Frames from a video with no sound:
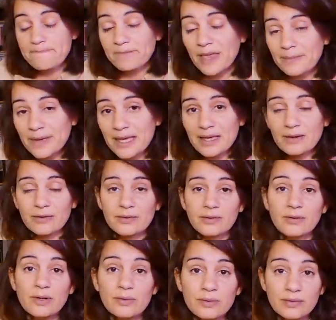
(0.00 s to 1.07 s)
Mais
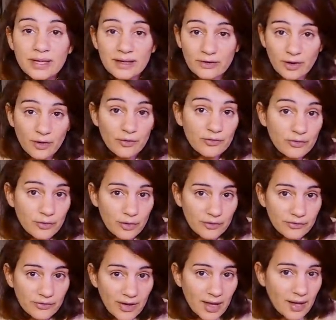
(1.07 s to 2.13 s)
euh, le trader veut en
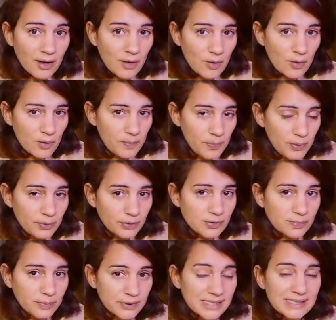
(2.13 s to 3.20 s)
faire le plus
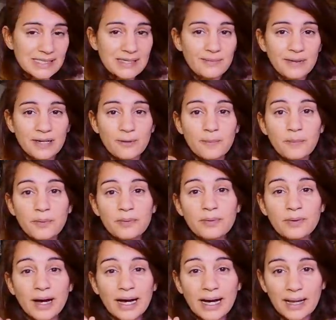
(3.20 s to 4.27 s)
possible et le plus
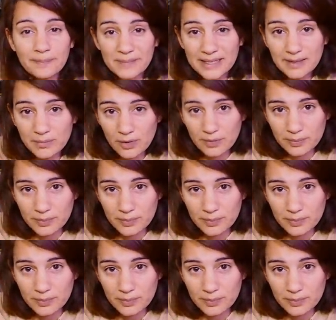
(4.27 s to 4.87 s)
rapidement